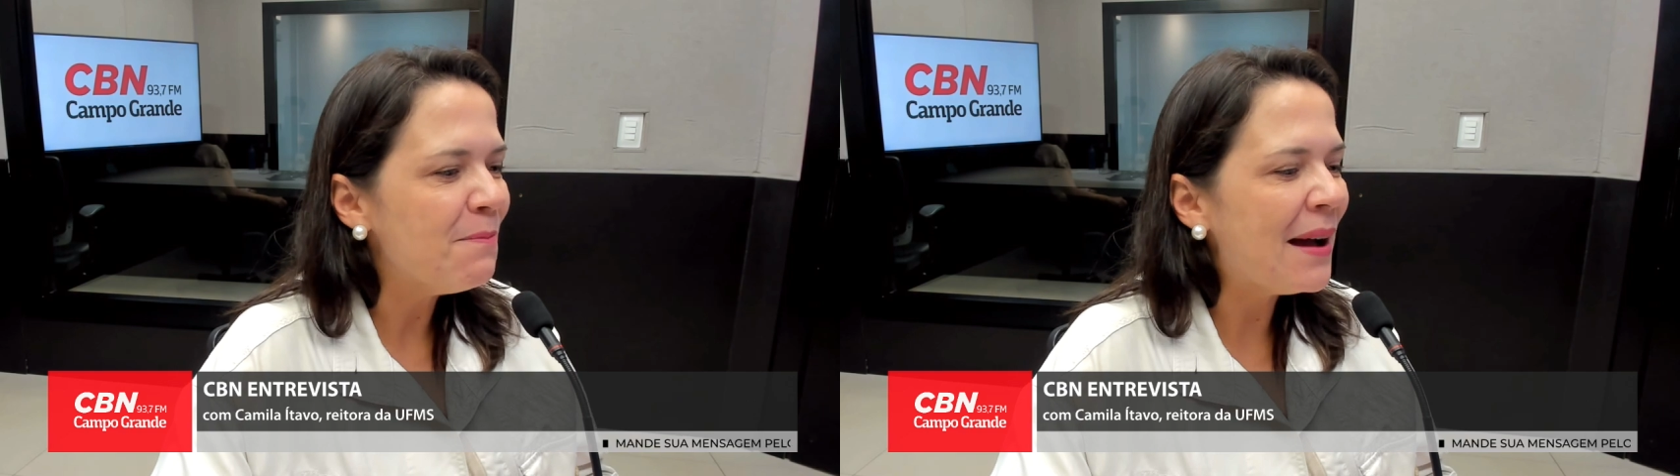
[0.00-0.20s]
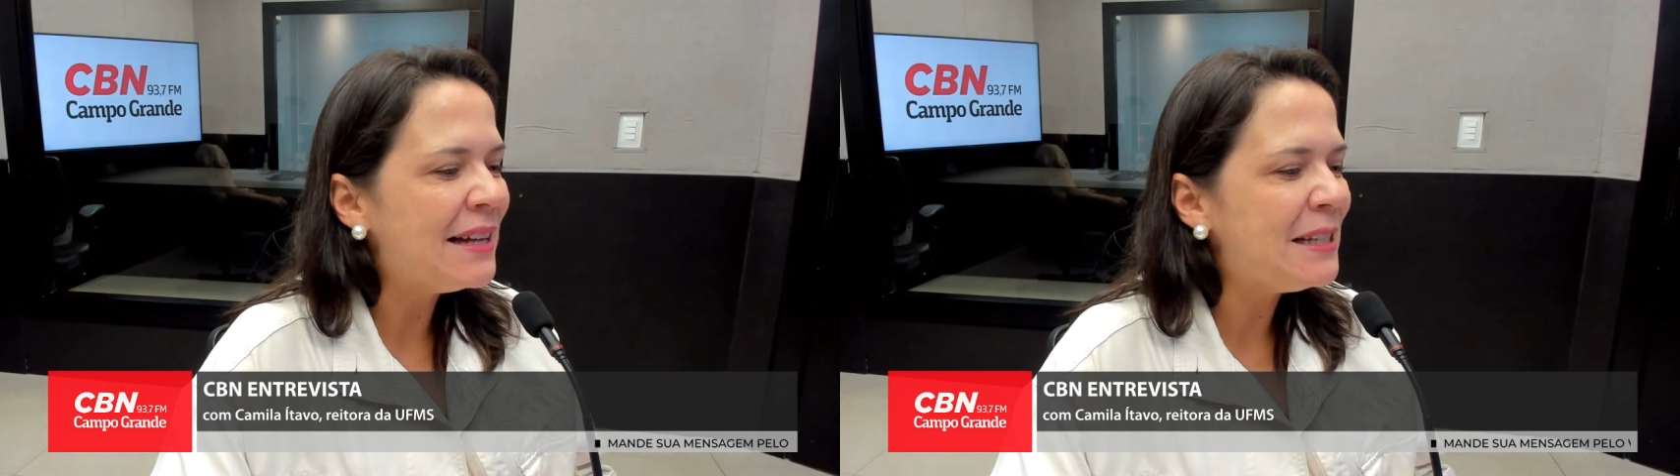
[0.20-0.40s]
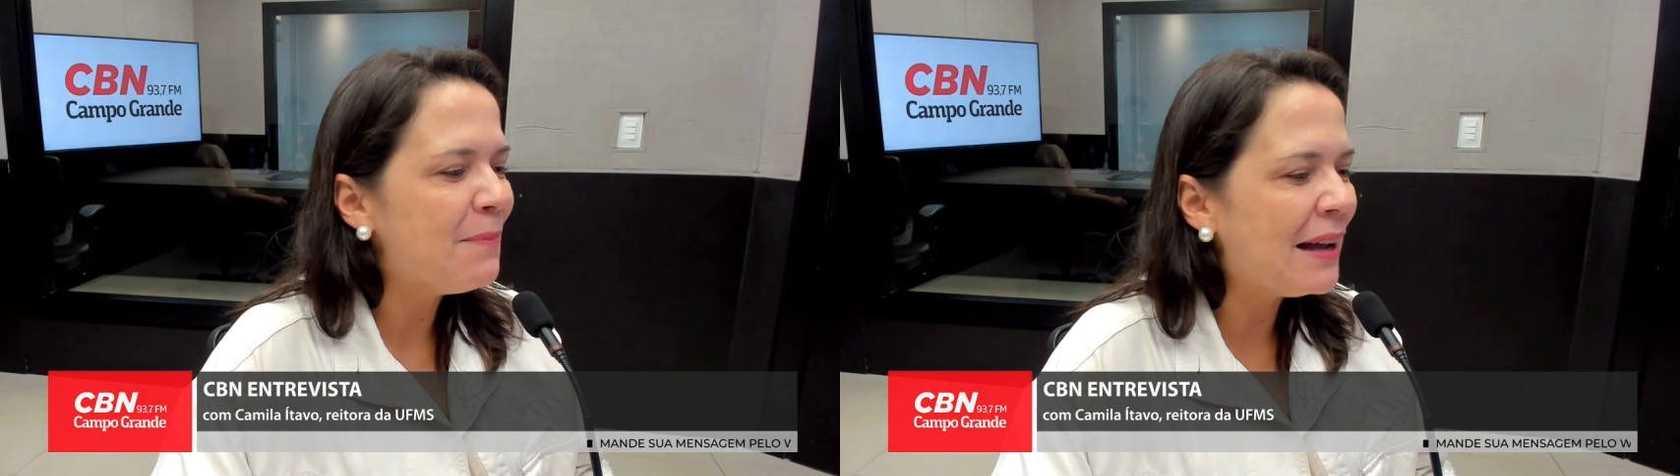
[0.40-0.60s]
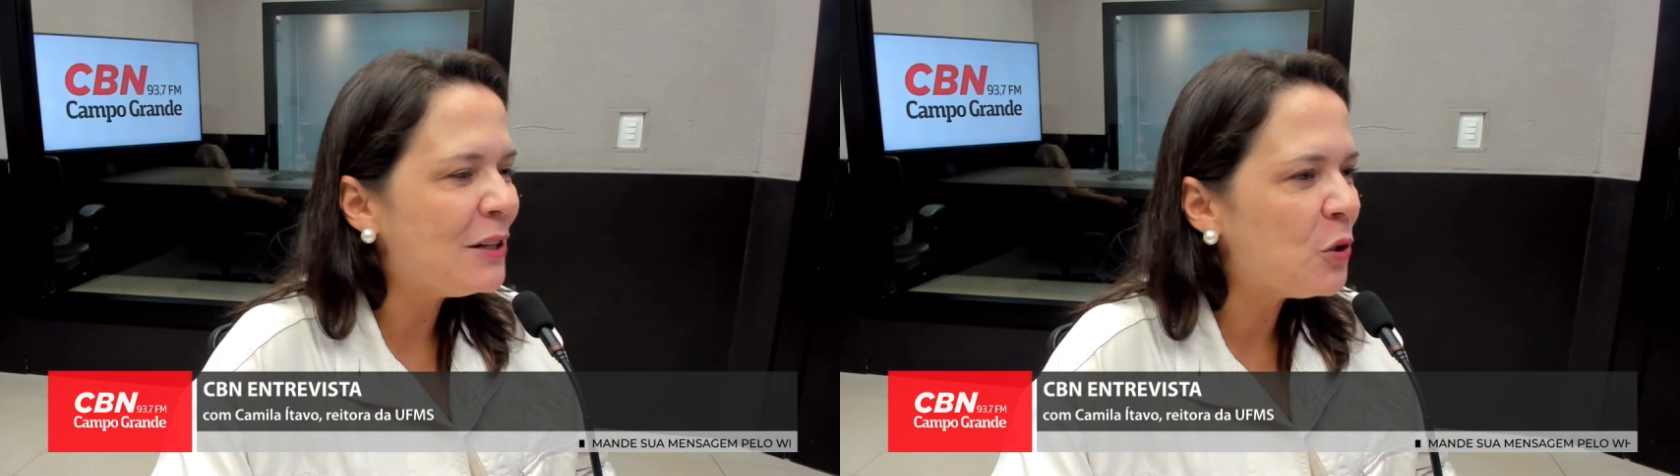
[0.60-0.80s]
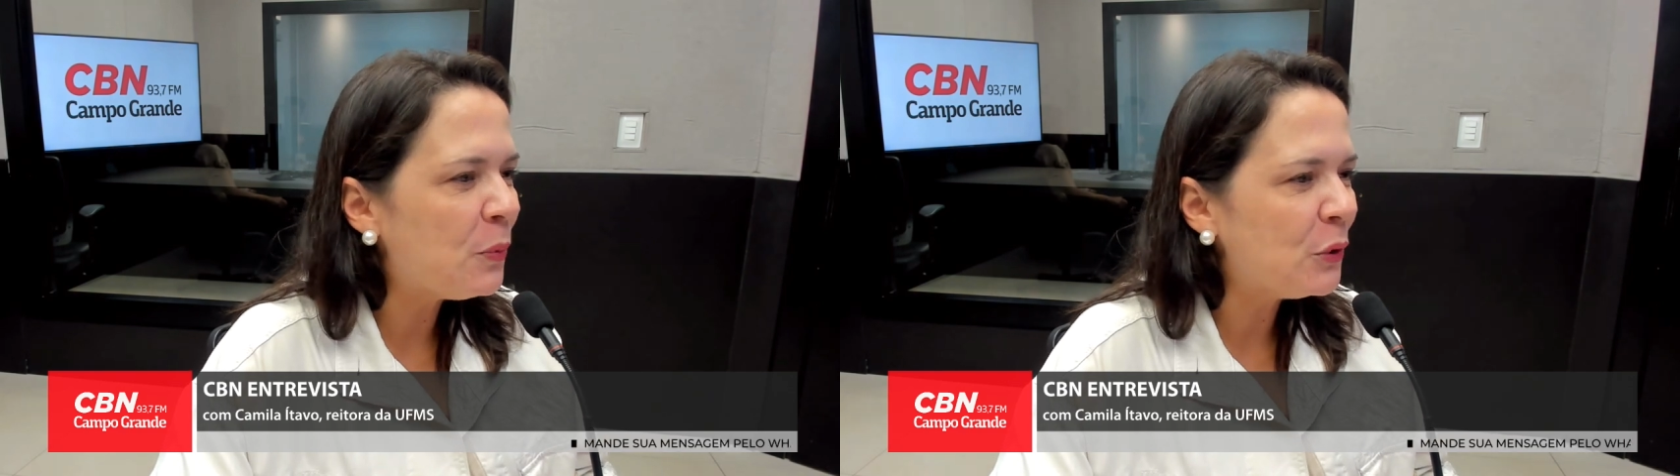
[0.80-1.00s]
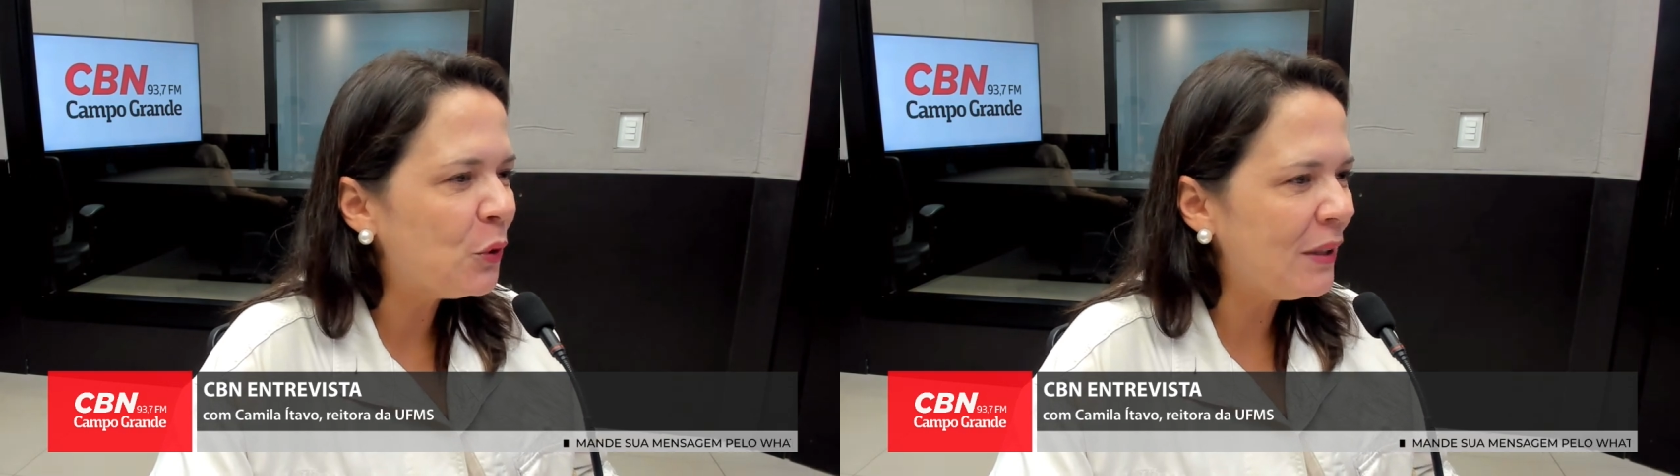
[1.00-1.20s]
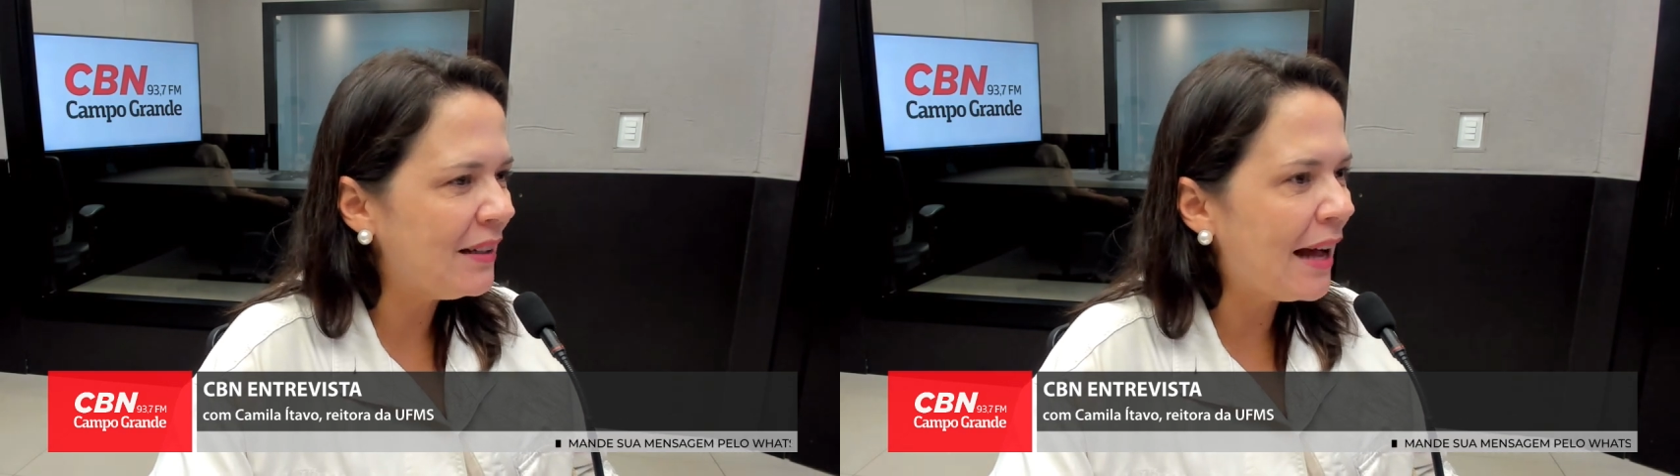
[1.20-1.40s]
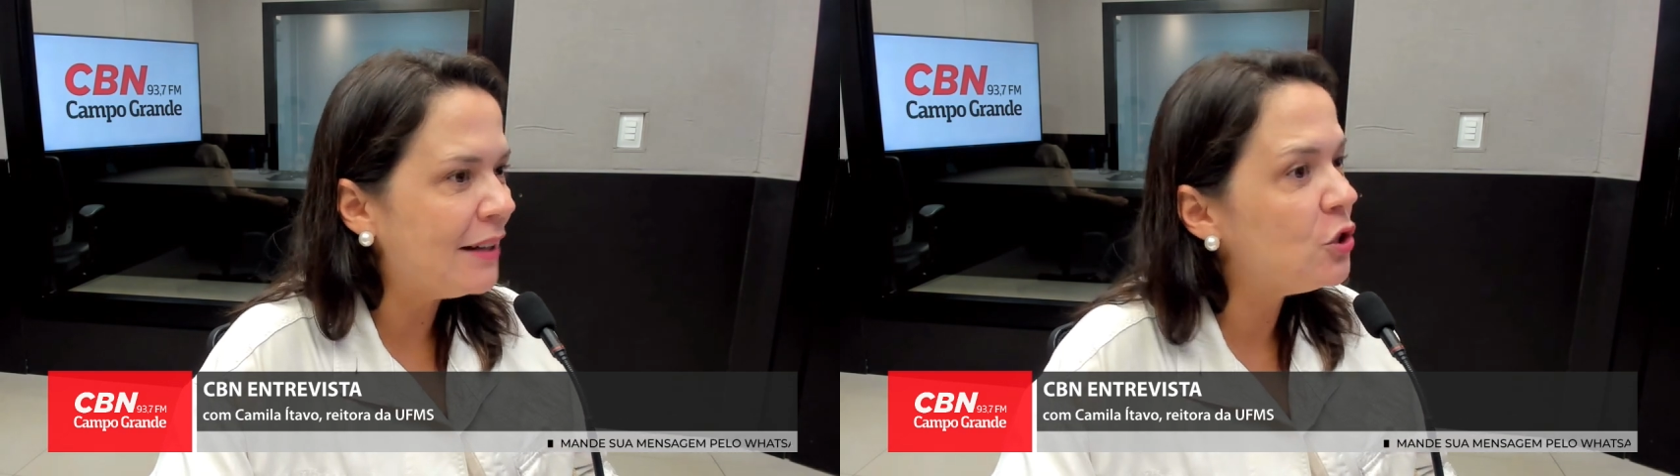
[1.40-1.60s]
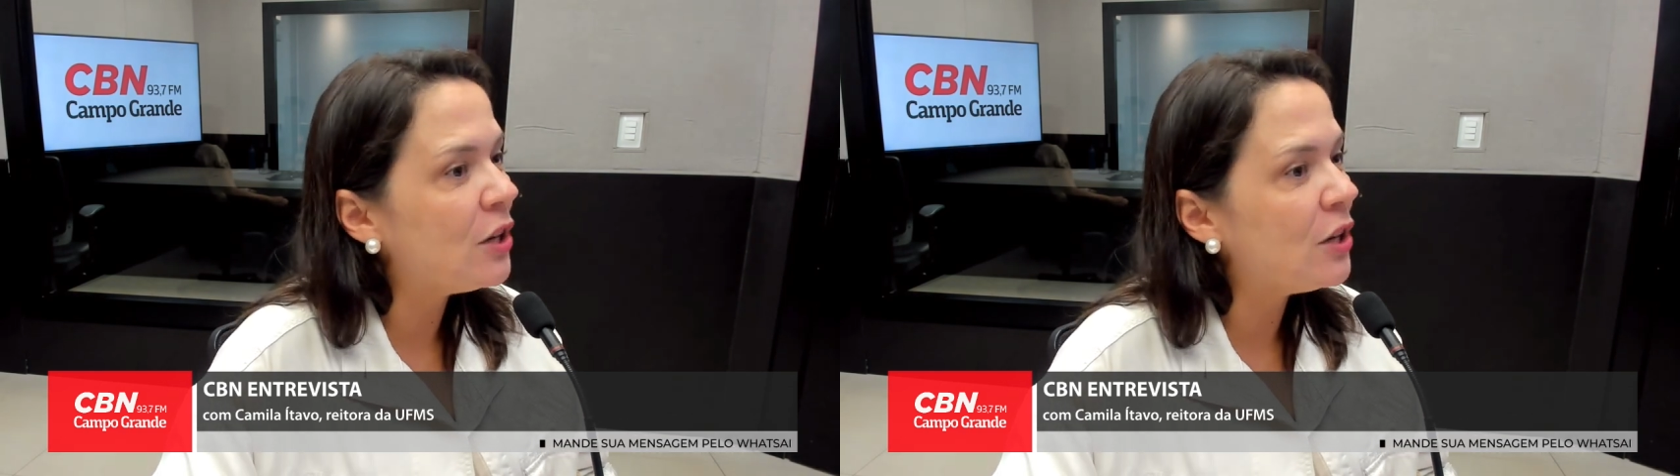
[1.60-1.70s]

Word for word: mais e mais oportunidades